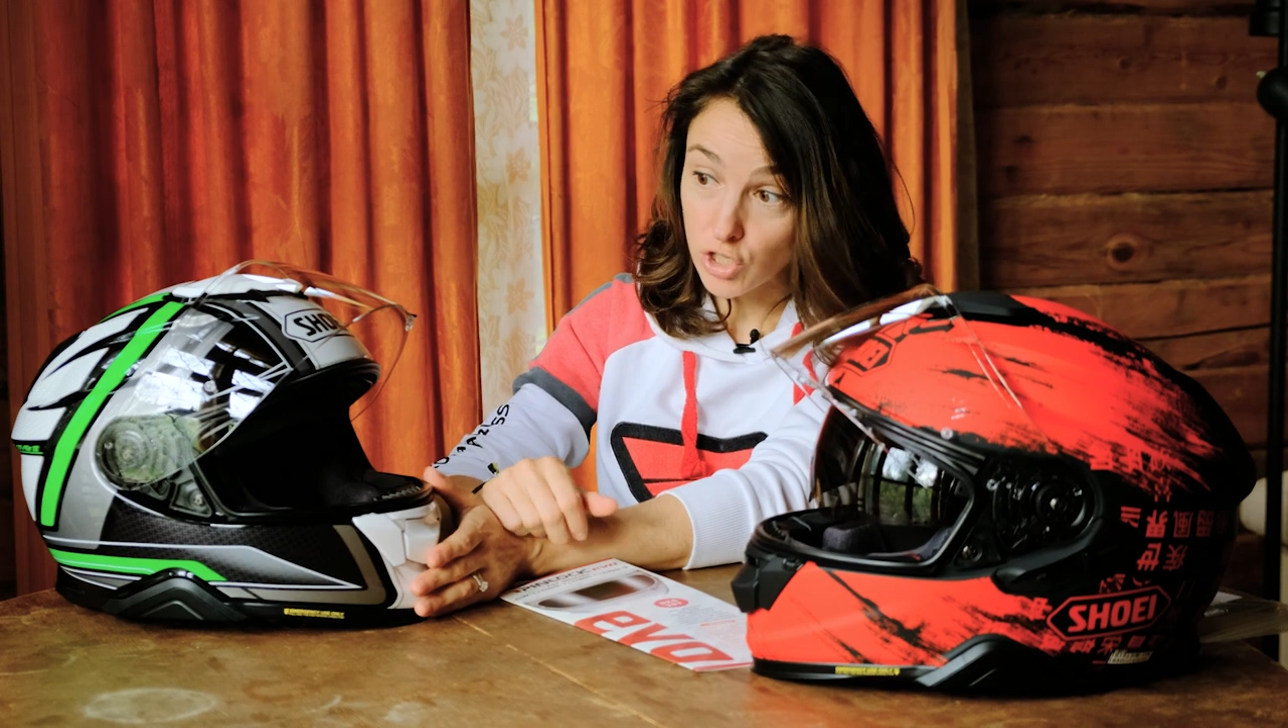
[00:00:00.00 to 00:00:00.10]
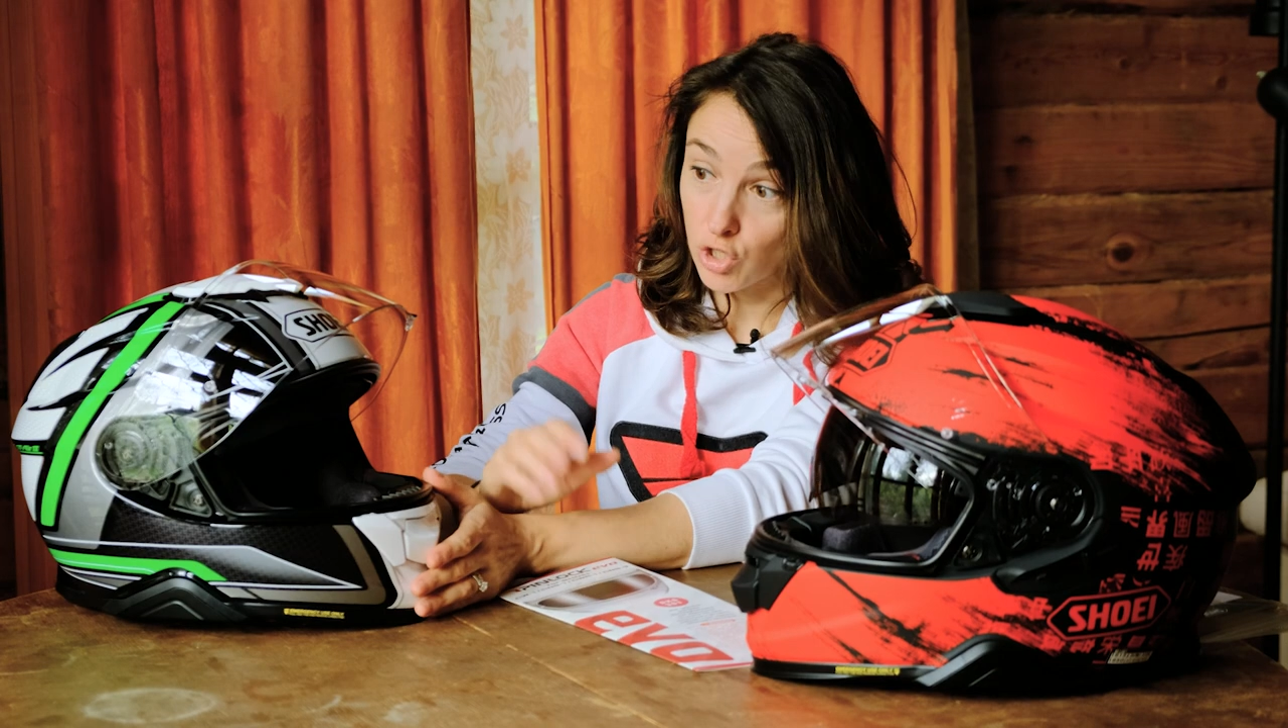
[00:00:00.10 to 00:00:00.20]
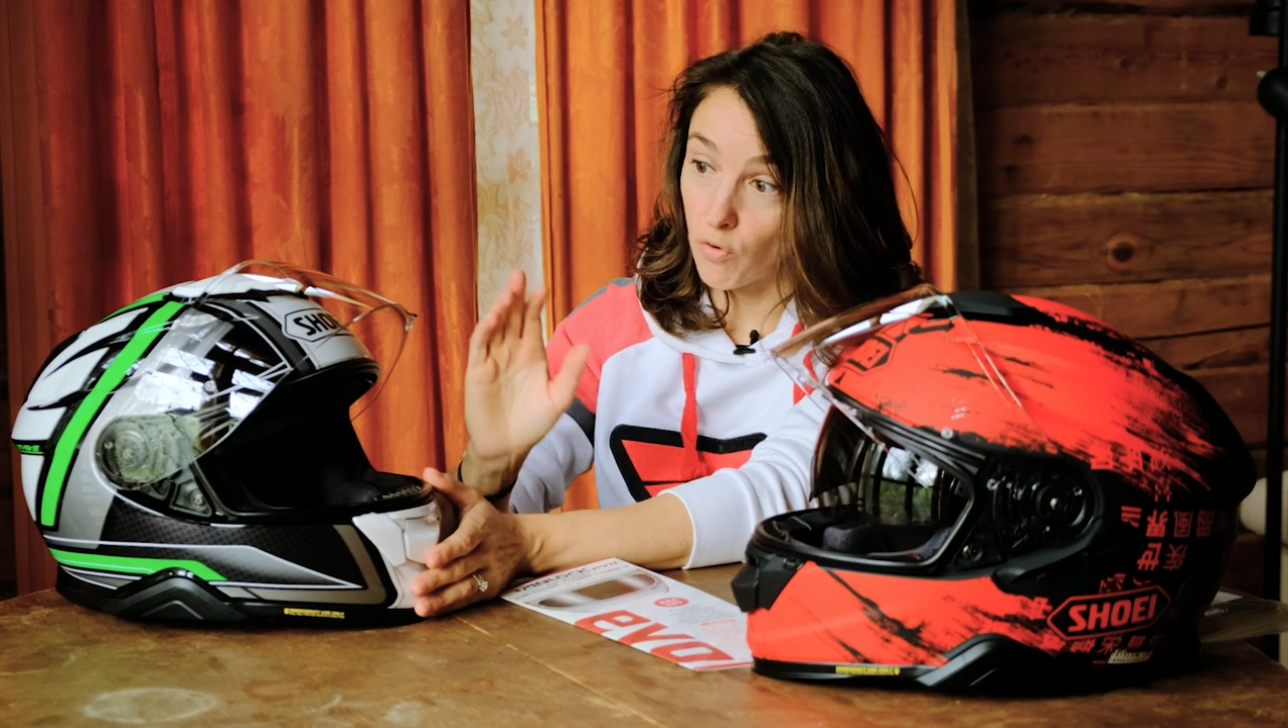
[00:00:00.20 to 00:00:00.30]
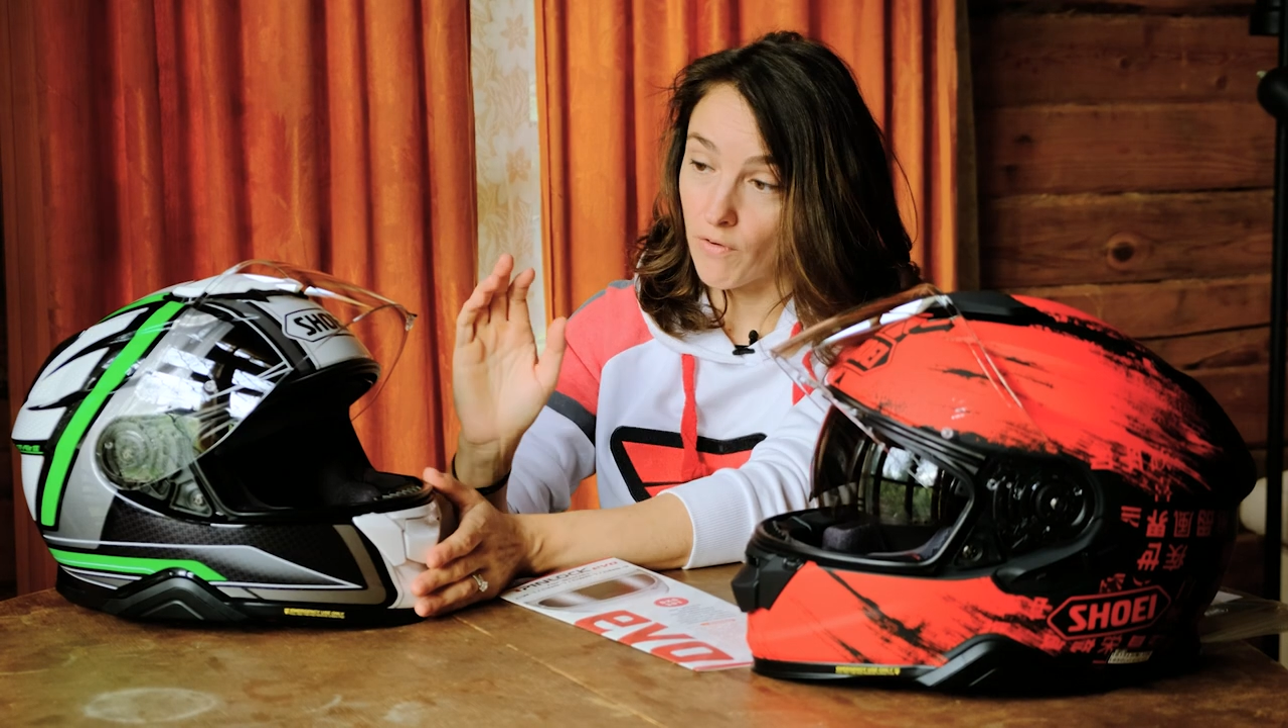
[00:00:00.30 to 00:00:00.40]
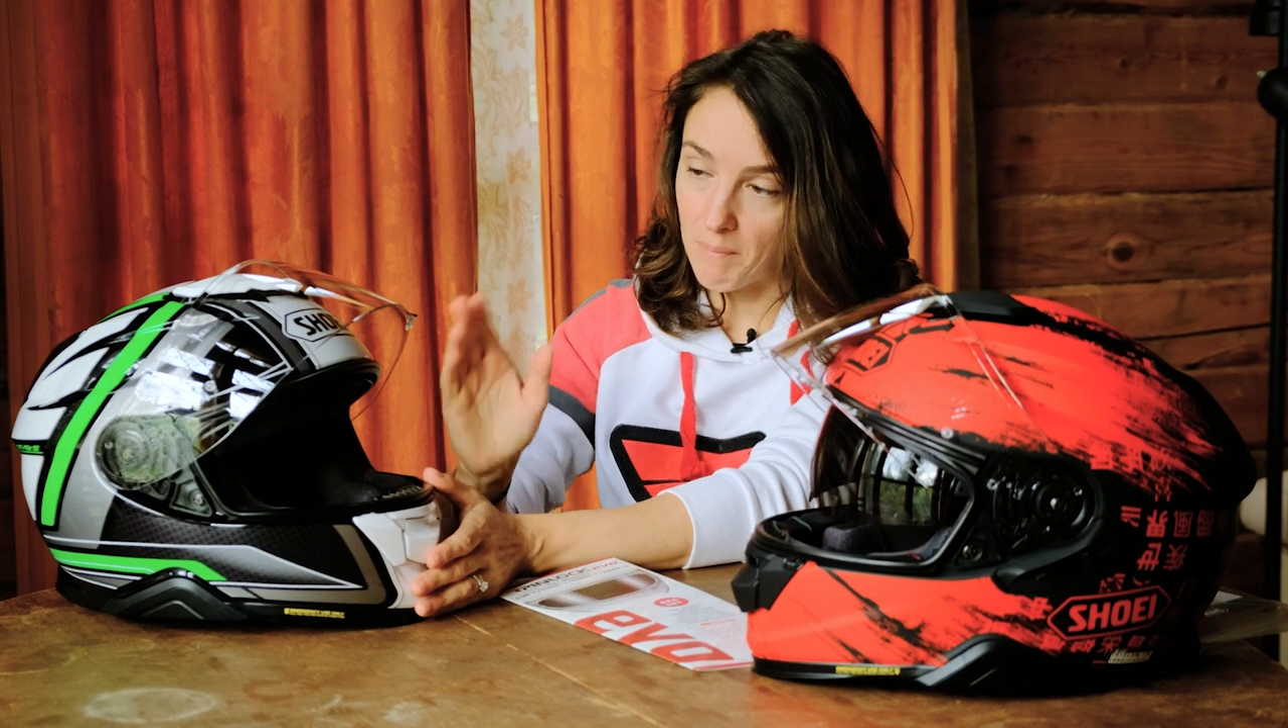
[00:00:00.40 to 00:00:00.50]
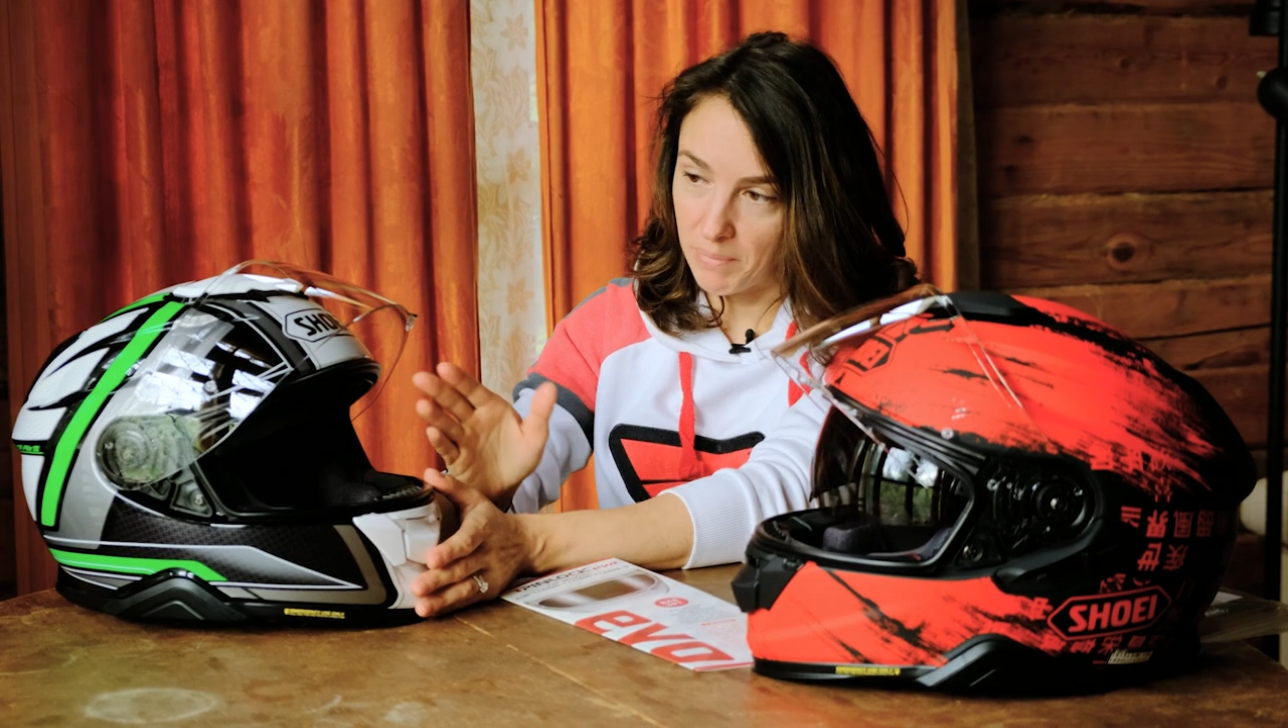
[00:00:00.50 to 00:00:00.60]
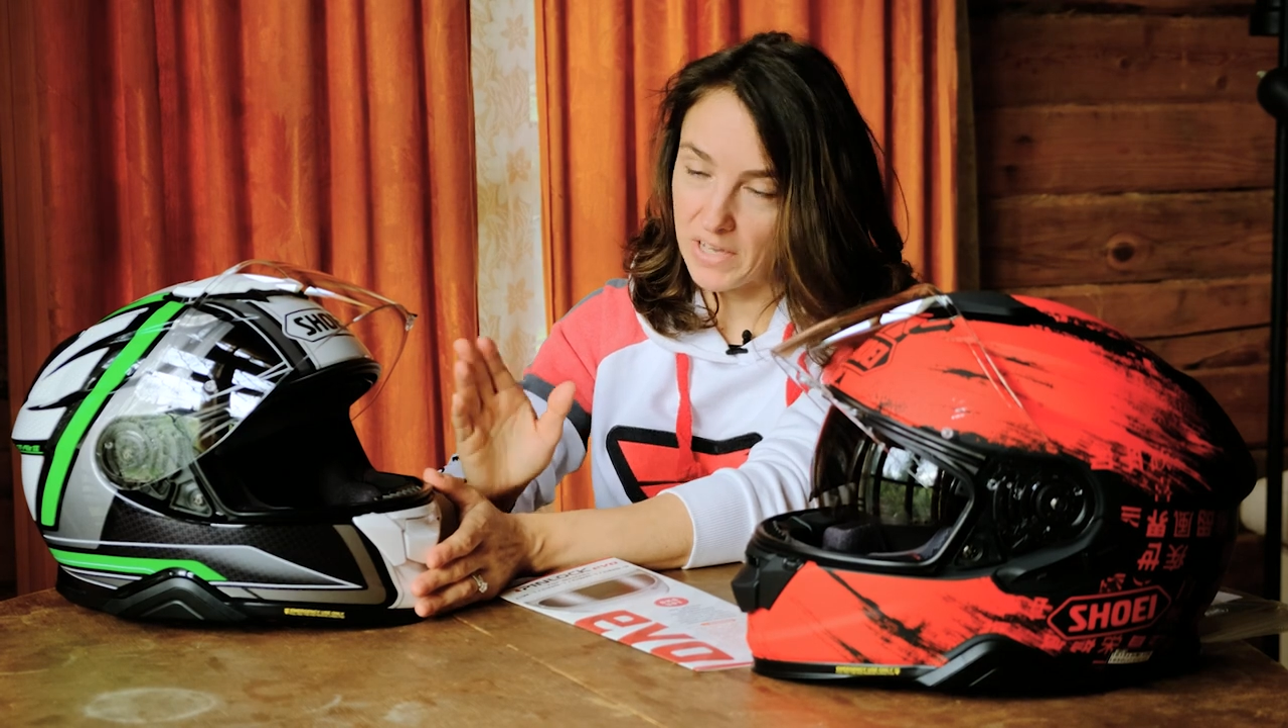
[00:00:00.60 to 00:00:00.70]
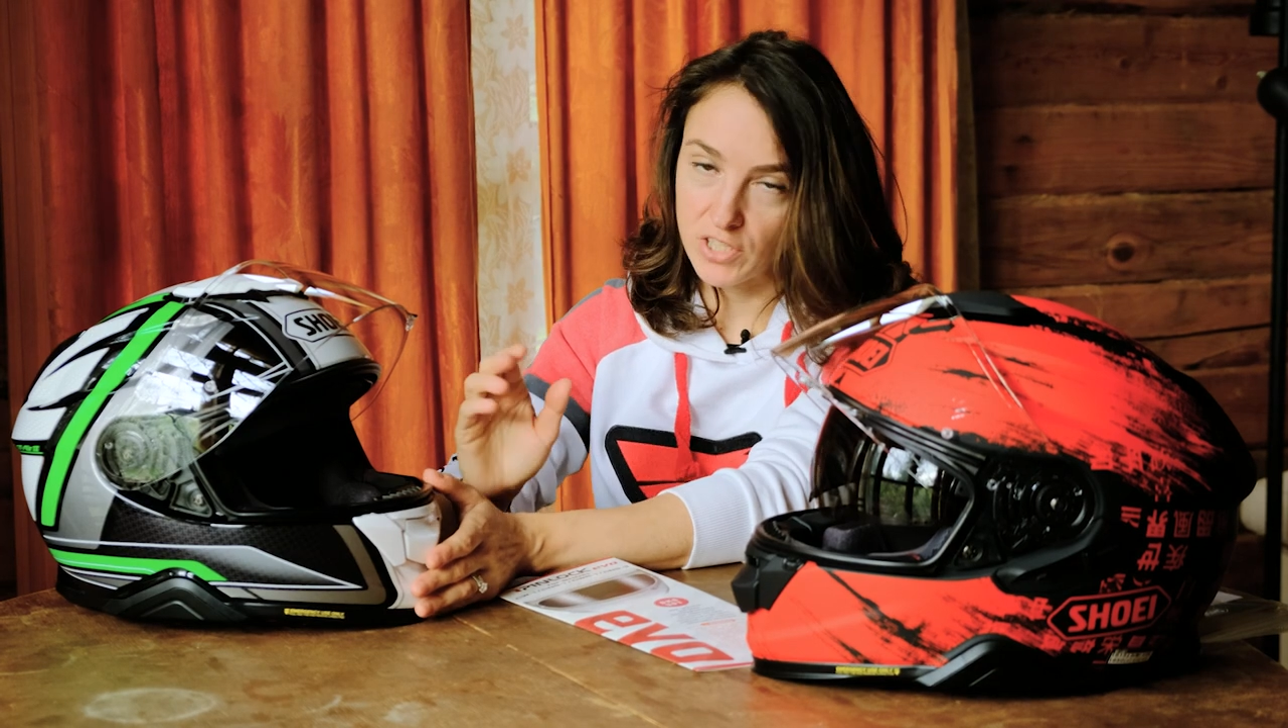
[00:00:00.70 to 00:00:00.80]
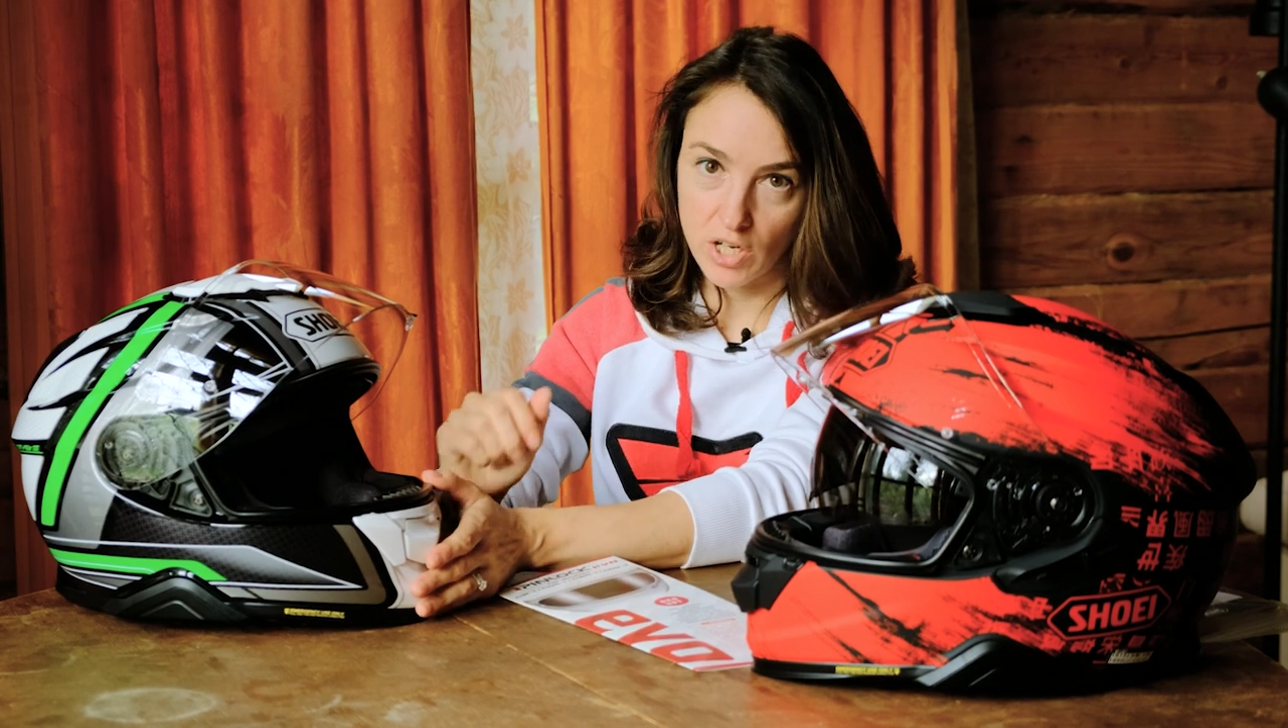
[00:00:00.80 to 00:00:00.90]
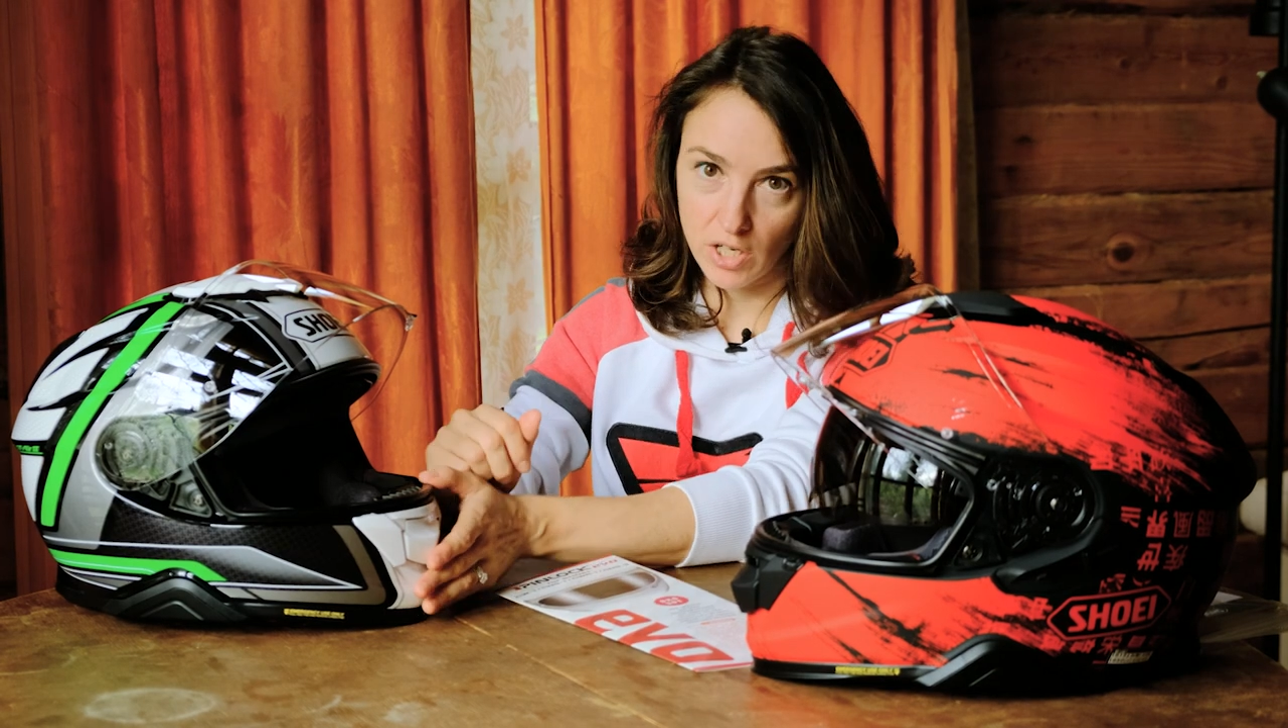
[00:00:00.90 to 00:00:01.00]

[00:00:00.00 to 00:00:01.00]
что в комплекте